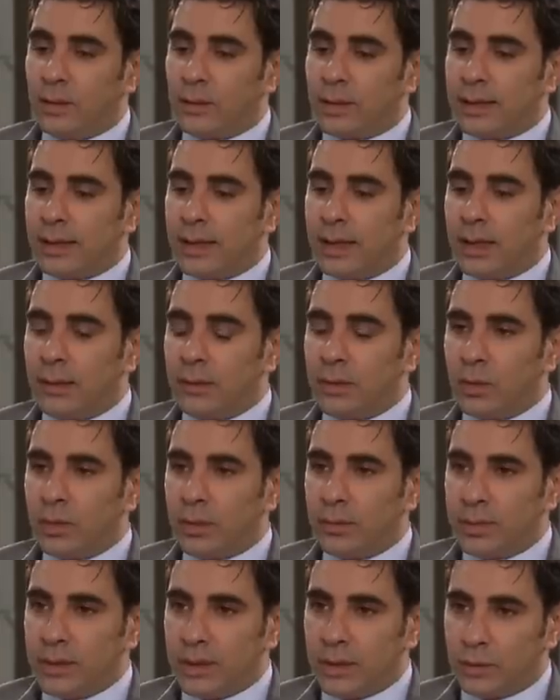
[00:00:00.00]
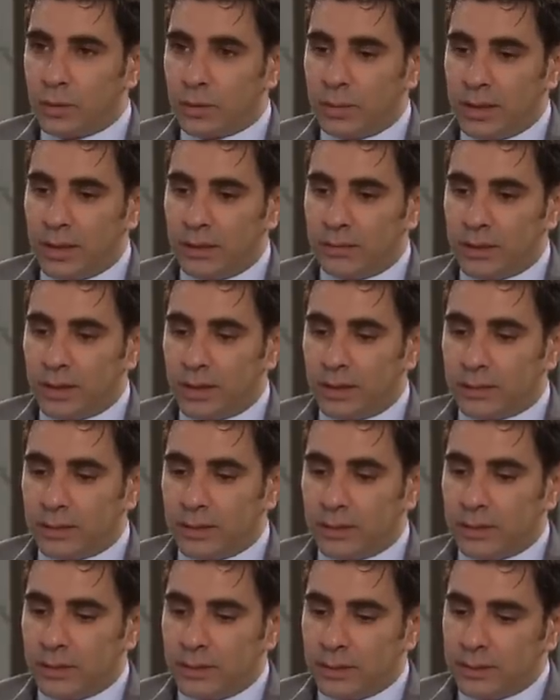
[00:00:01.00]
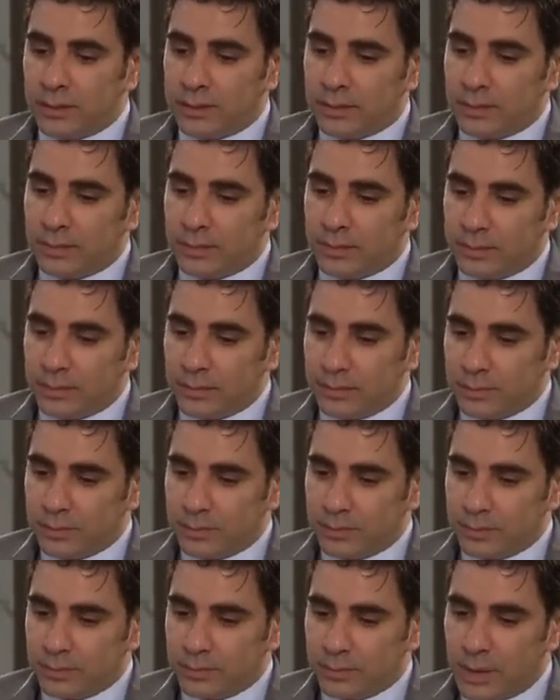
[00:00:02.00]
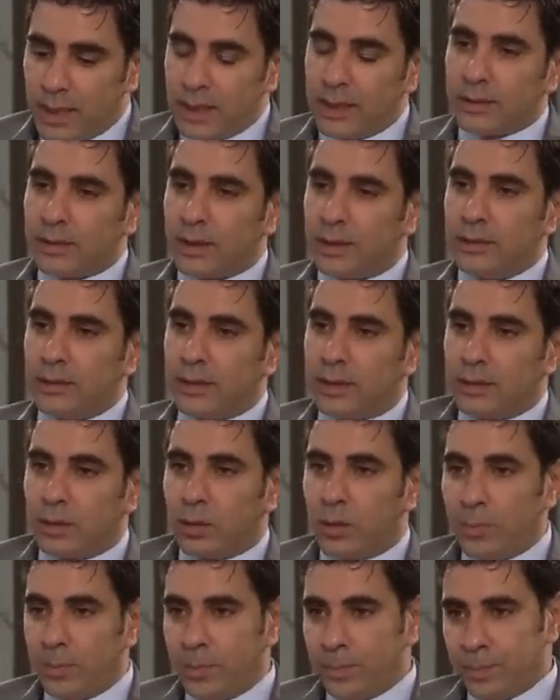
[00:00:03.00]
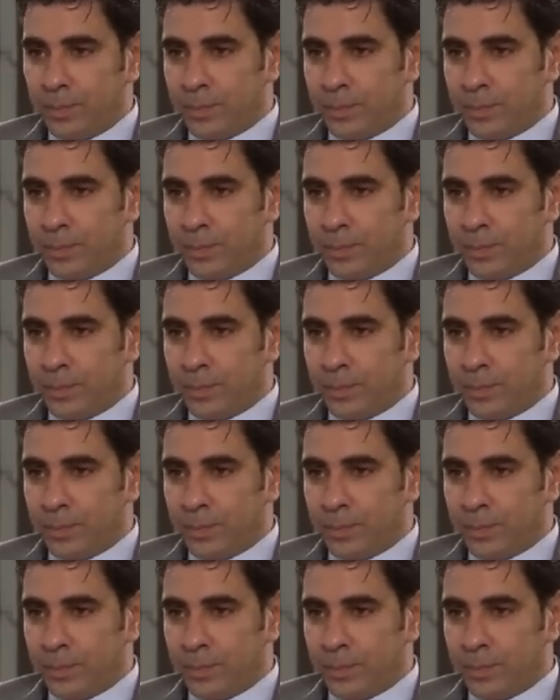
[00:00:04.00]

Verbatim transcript: دورة الألعاب الأولمبية المقبلة في لندن ما هي تحضيراتكم؟